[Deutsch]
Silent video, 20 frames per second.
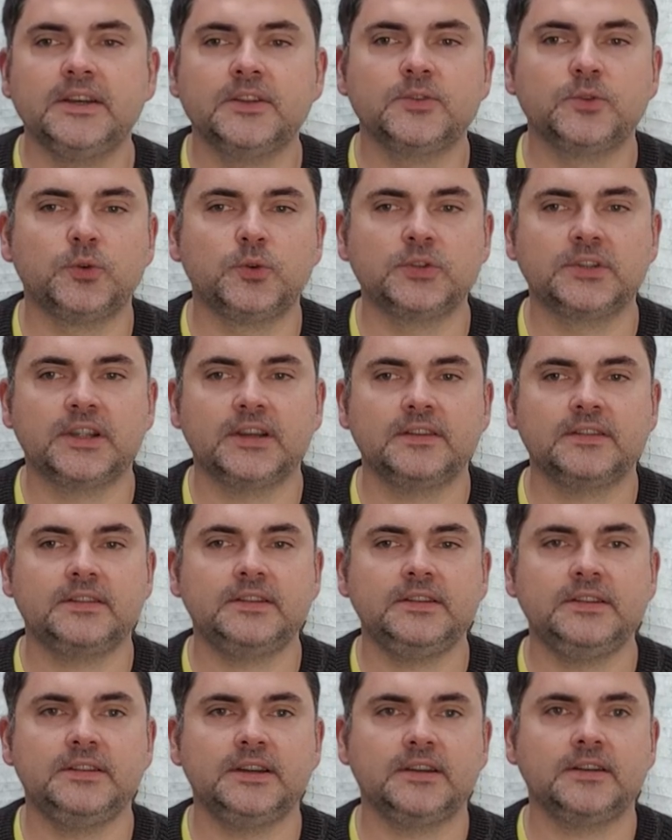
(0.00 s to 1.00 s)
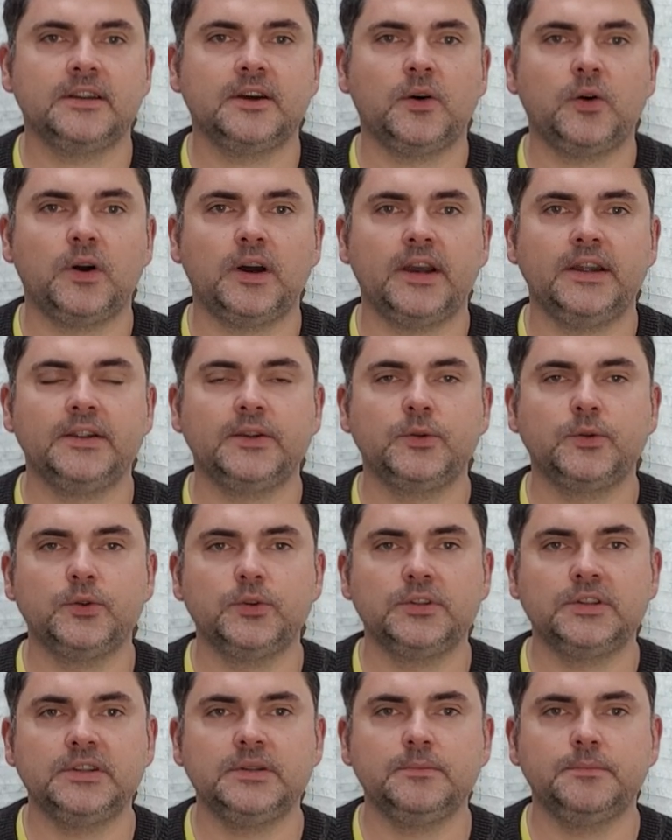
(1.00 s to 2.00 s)
so dass Sie dann auch einen
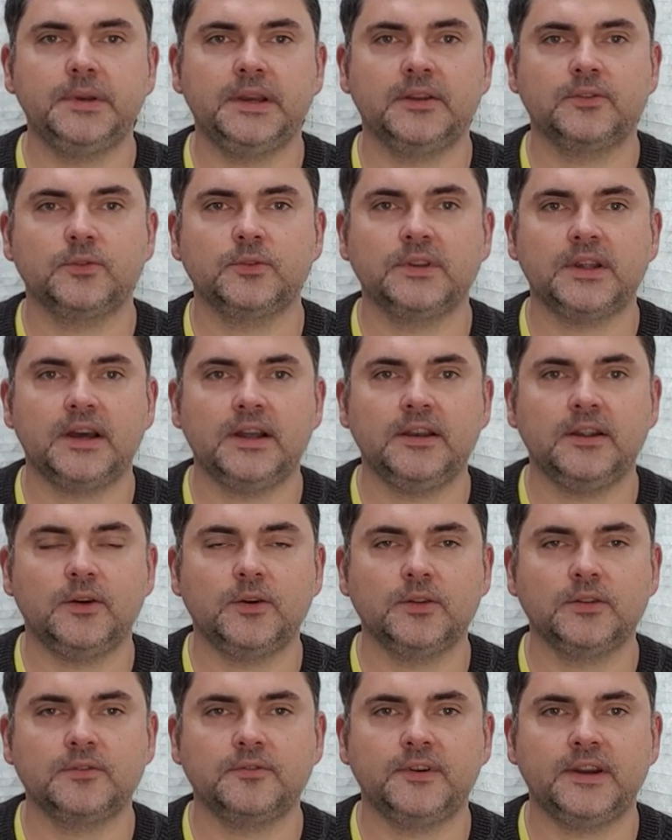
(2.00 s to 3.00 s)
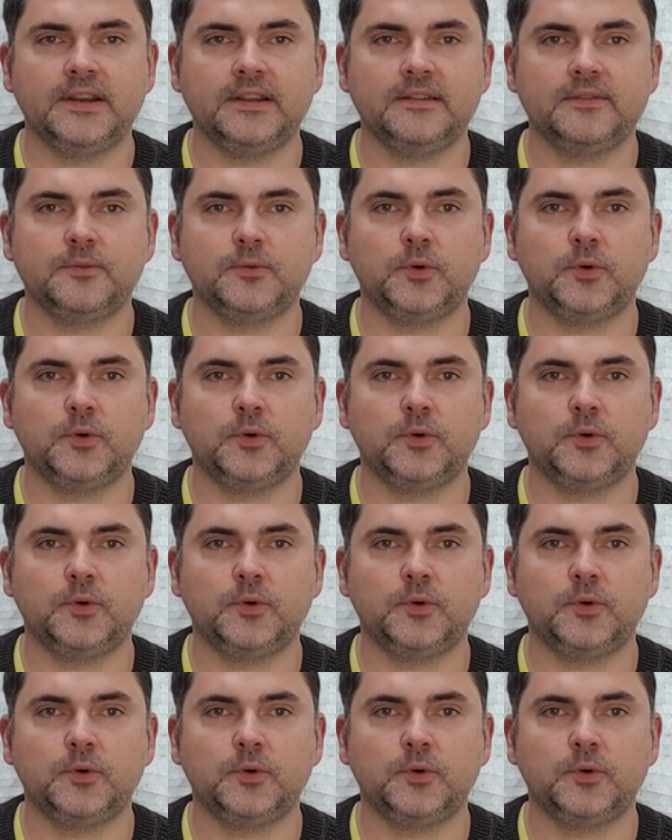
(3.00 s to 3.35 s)
gültigen Personalausweis